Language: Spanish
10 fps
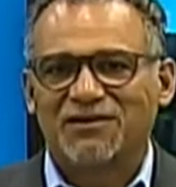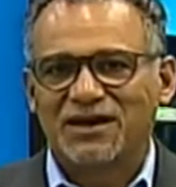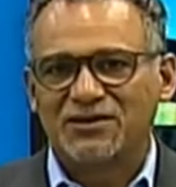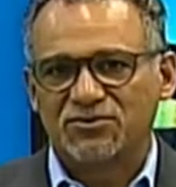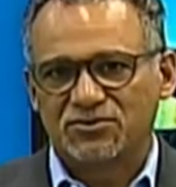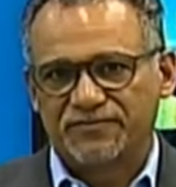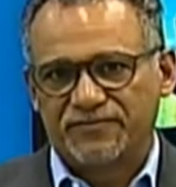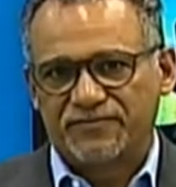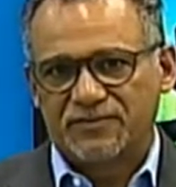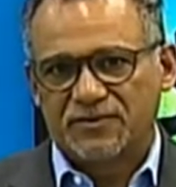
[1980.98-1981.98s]
hablando.
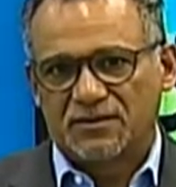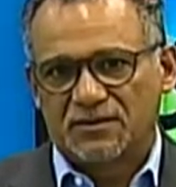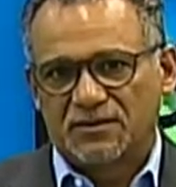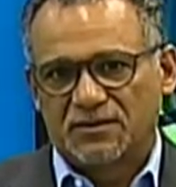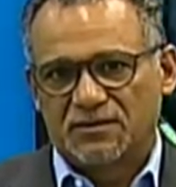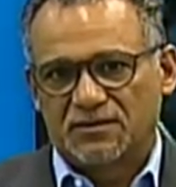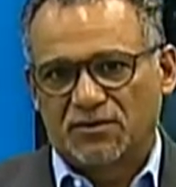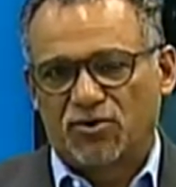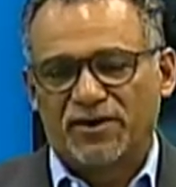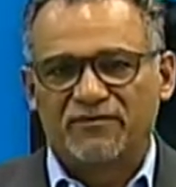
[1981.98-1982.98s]

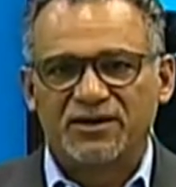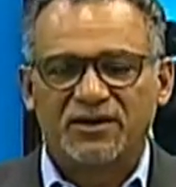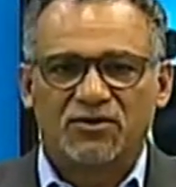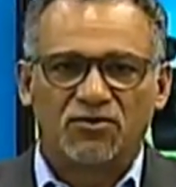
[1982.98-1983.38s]
Cobra vida